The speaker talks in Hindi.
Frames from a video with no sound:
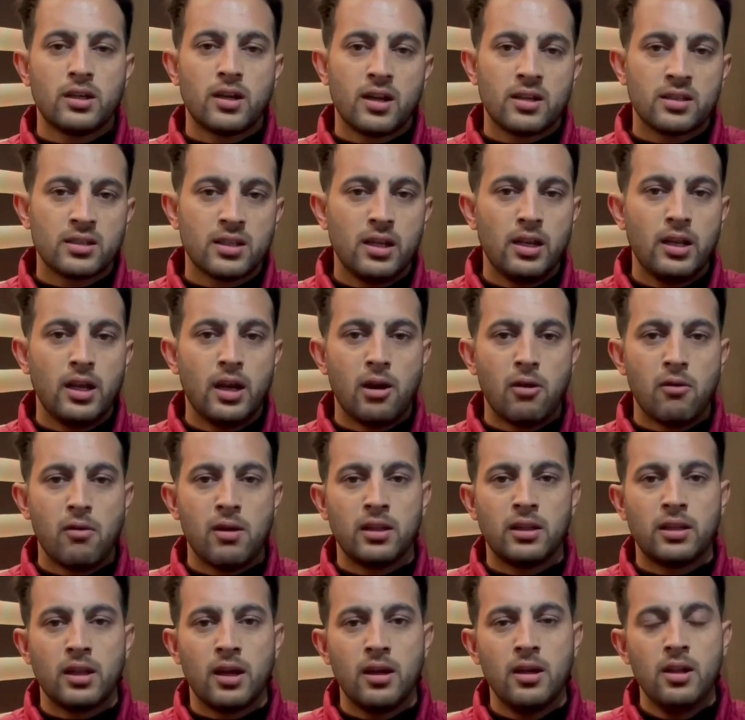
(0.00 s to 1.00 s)
कर्जा लिया हुआ
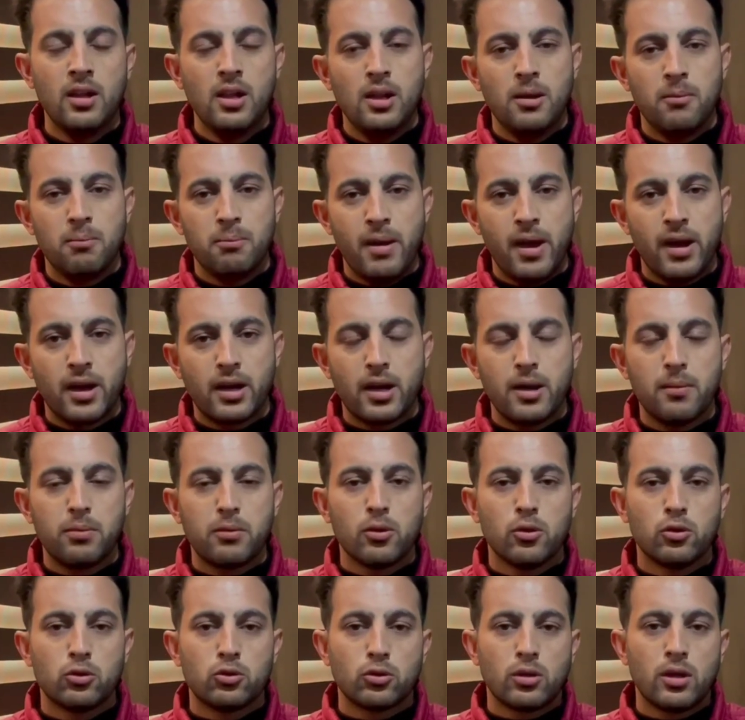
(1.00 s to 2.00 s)
था बैंक
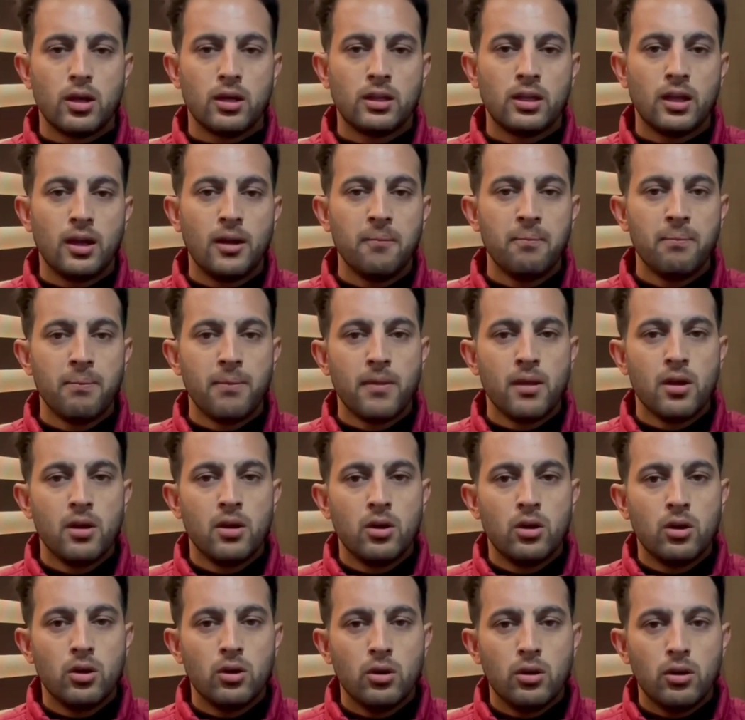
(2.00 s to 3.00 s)
हो चुका था
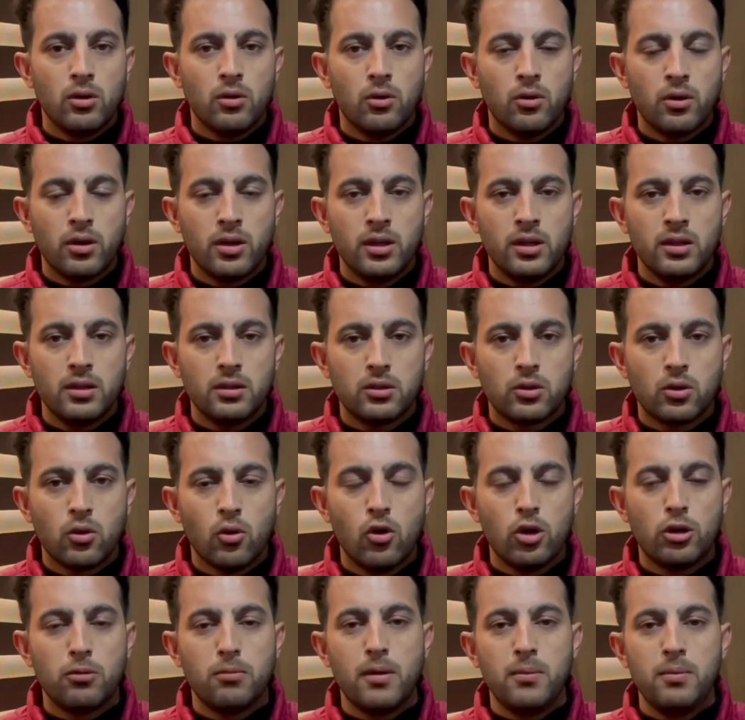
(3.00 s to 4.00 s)
और
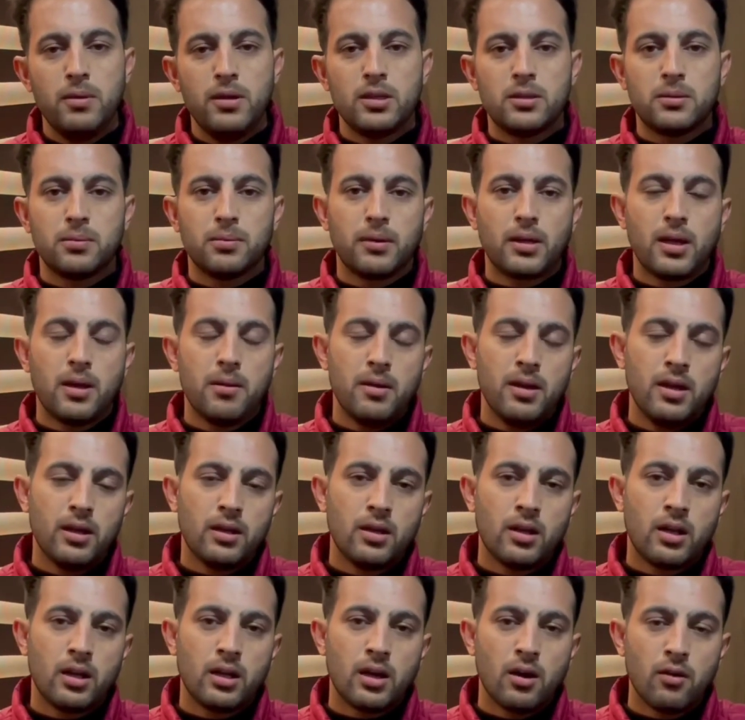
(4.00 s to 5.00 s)
कोर्ट में भी इस
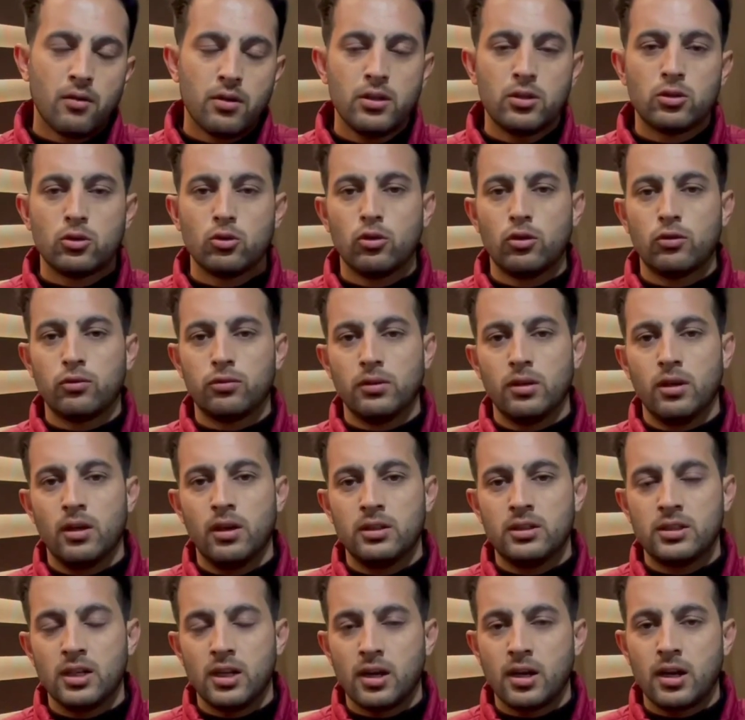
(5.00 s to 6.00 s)
एक रिकवरी सूट
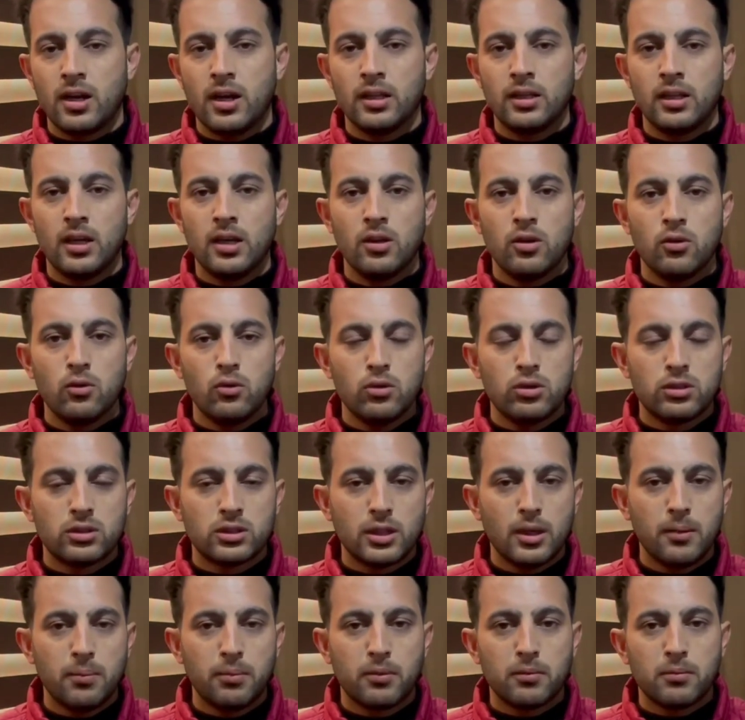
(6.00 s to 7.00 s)
चल रहा था उस
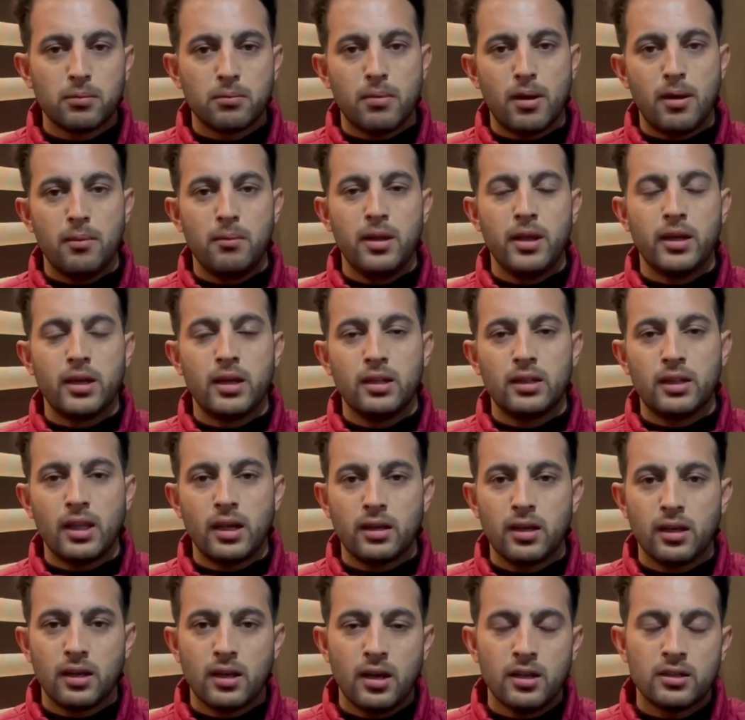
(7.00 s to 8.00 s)
सब मामले की
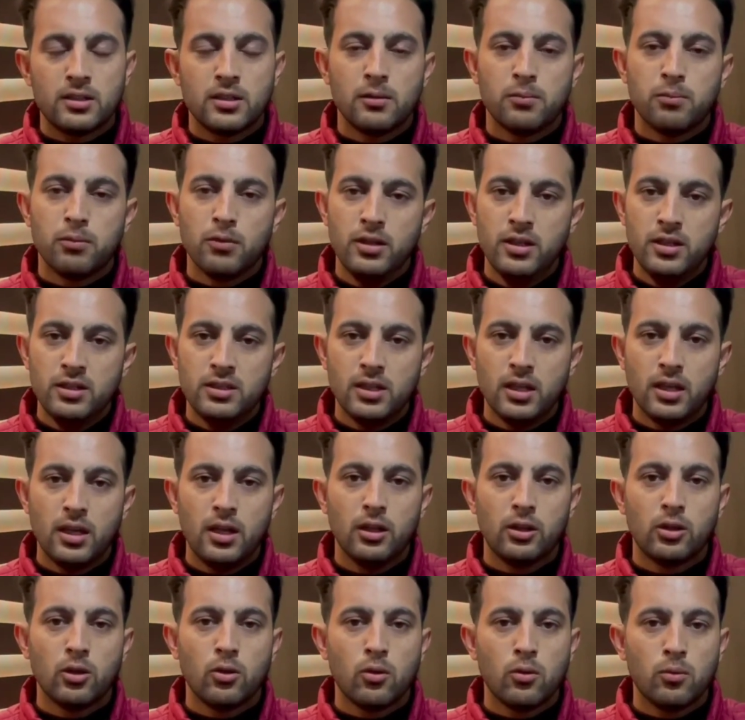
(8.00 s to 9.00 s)
तहकीकात जब पुलिस ने
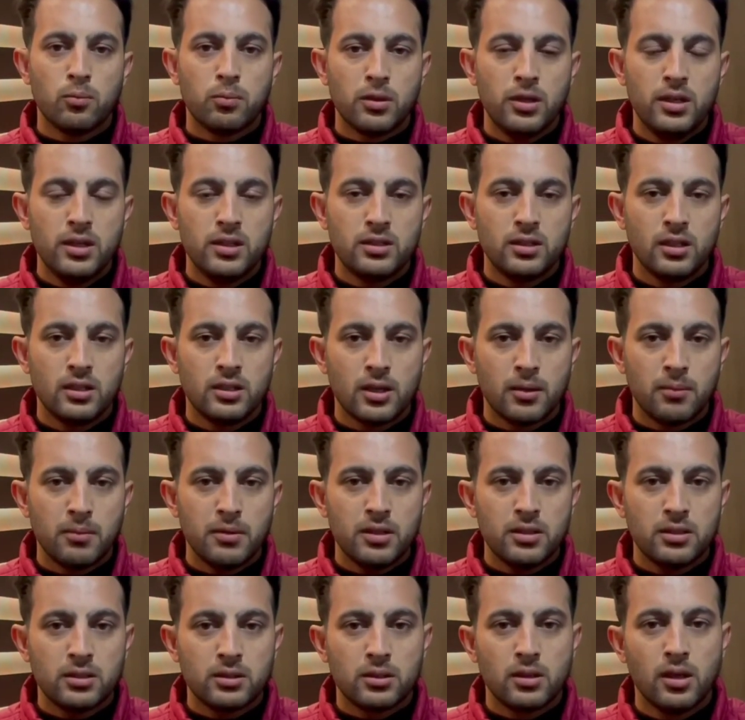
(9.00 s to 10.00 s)
की तो पुलिस ने जब
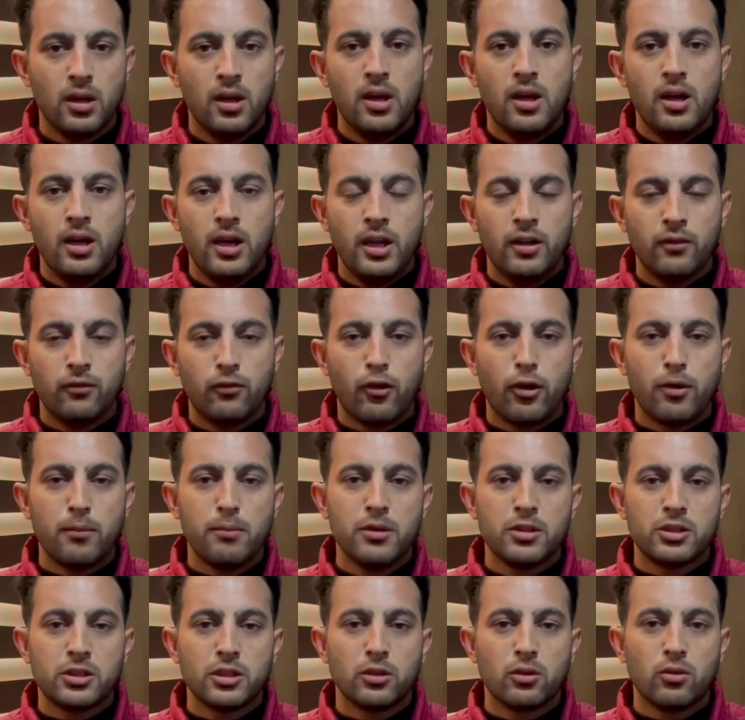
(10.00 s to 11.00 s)
इस
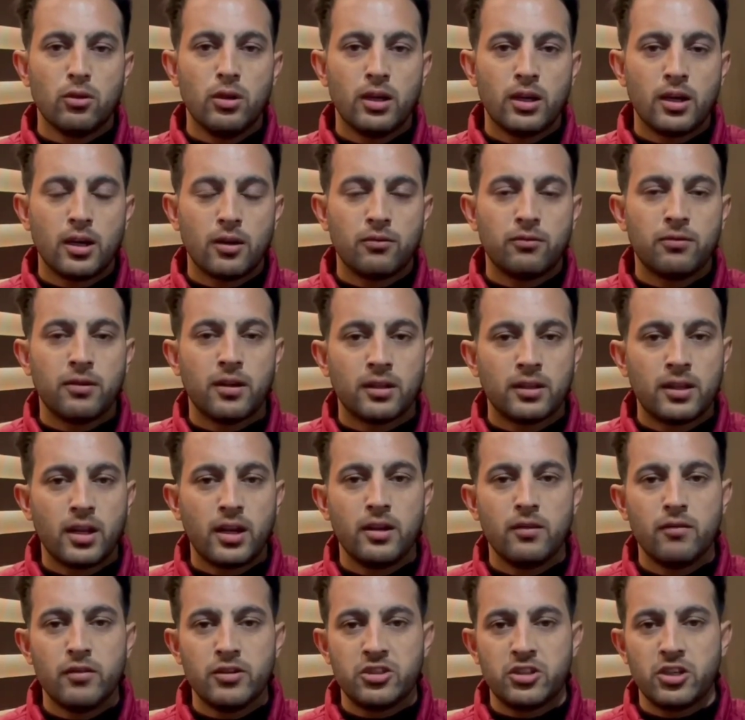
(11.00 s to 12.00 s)
इंफॉर्मेशन को लेकर फर्दर
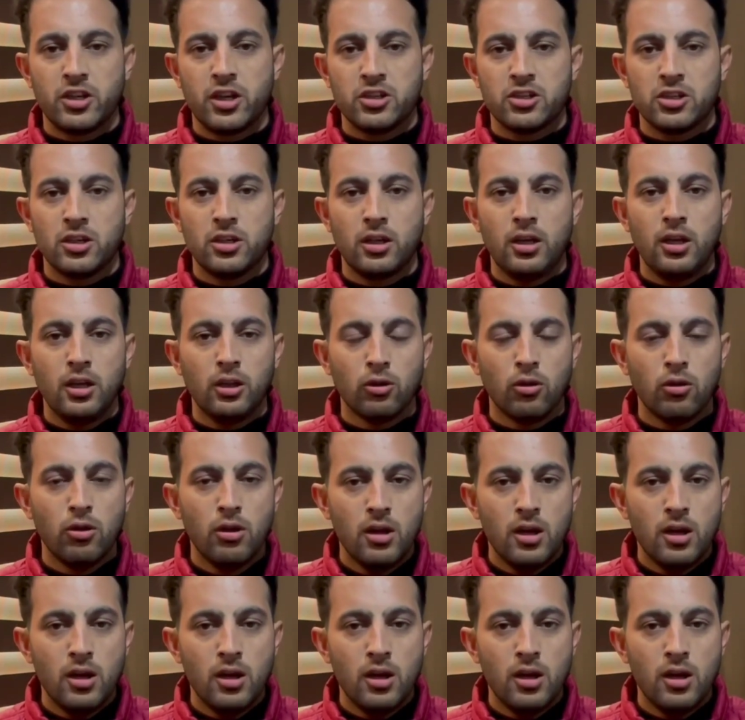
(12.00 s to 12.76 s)
इन्वेस्टिगेशन की तो